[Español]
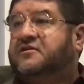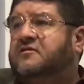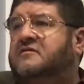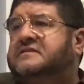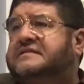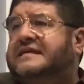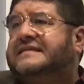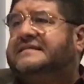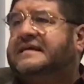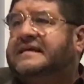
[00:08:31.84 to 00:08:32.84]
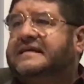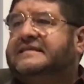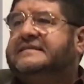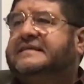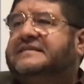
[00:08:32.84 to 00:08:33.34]
No nos interesa
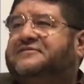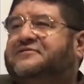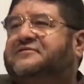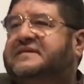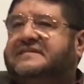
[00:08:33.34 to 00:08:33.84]
si eso no es,